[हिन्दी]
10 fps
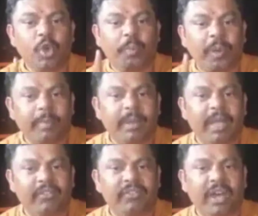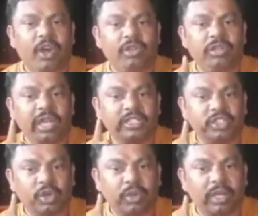ऊपर भी एफ आई और
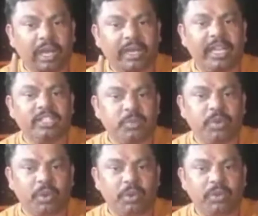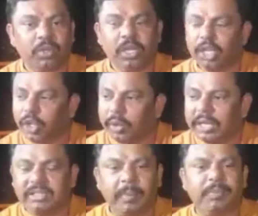देशद्रोही का केस बुक हो
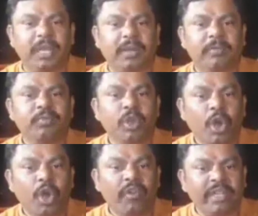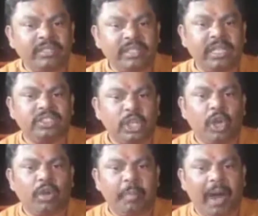क्योंकि जब तक ओवेसी जैसे
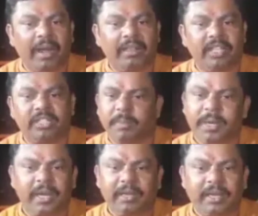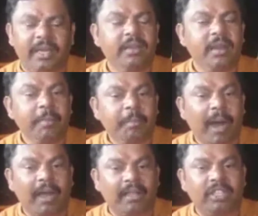लोग भारत देश में रहेंगे
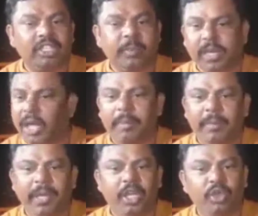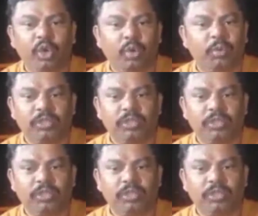भारत देश में कभी भी हिंदू और